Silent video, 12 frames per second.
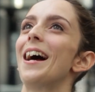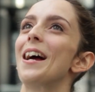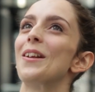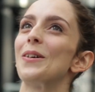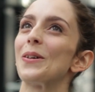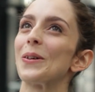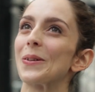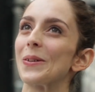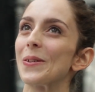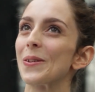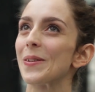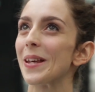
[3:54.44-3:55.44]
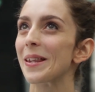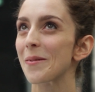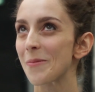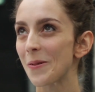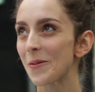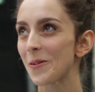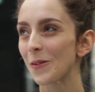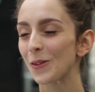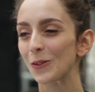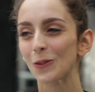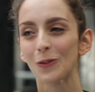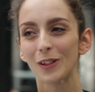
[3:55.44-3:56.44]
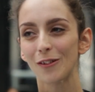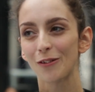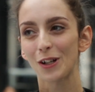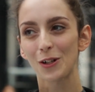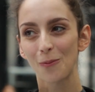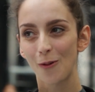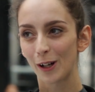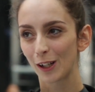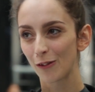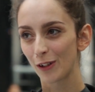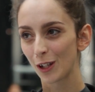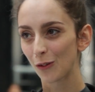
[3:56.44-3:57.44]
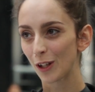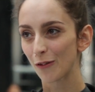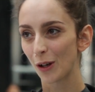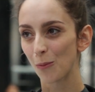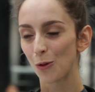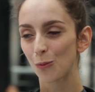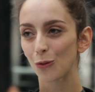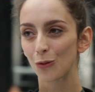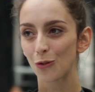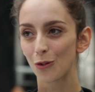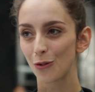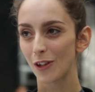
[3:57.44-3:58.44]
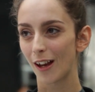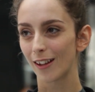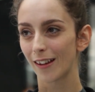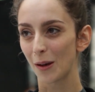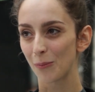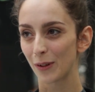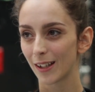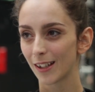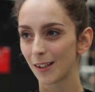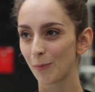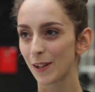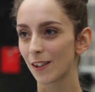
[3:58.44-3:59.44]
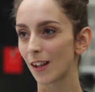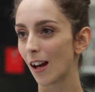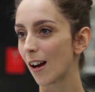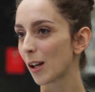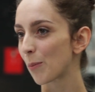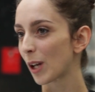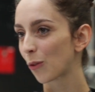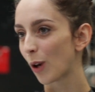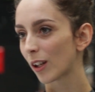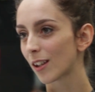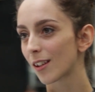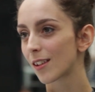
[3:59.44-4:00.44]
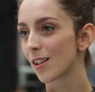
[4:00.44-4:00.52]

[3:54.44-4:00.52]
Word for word: alors, euh, ça dépend. Quand on est fraîchement arrivé, on a vraiment beaucoup de choses à rattraper parce qu'il y a un répertoire qui est